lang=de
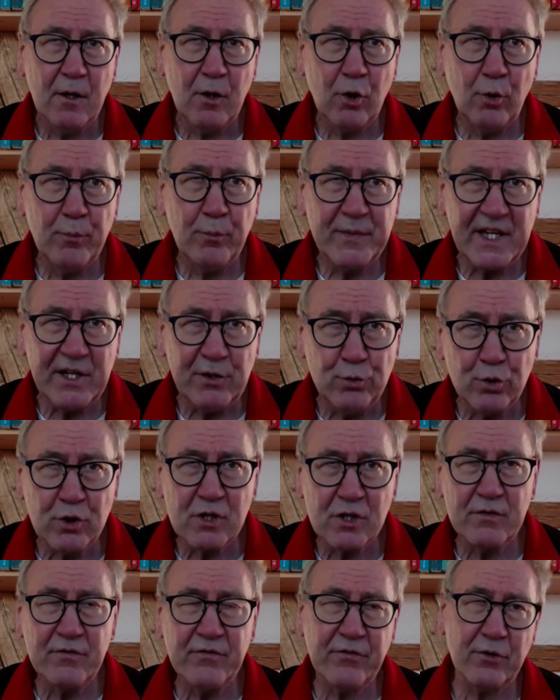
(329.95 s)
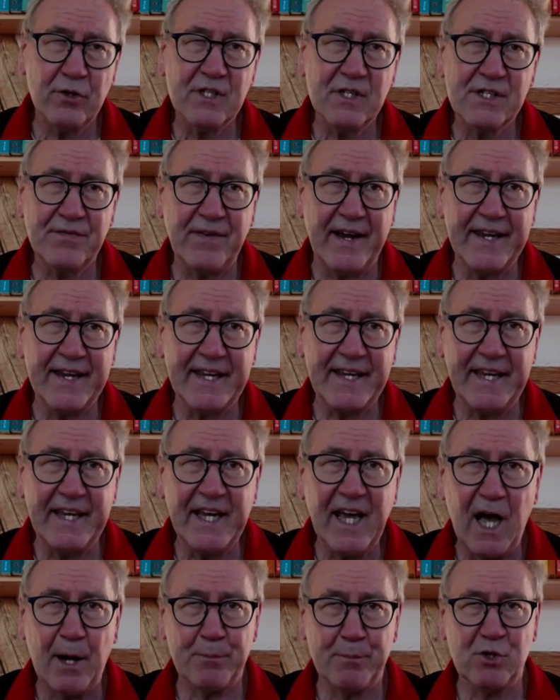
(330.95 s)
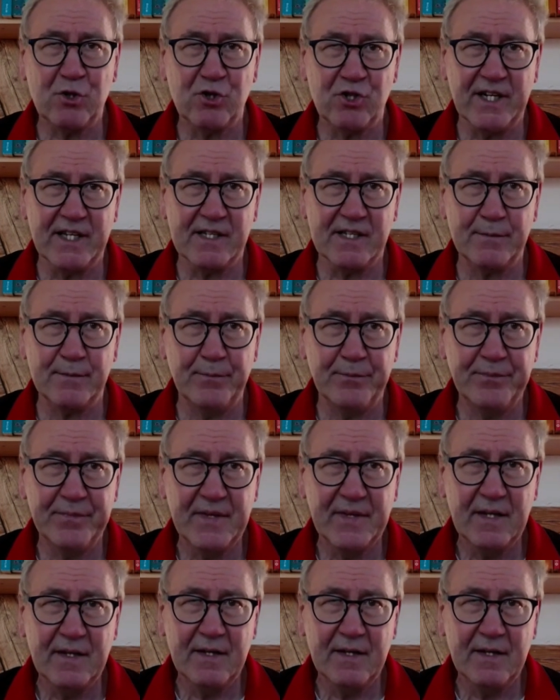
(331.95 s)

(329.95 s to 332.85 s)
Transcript: um den Nutzen von 2G abzuschätzen.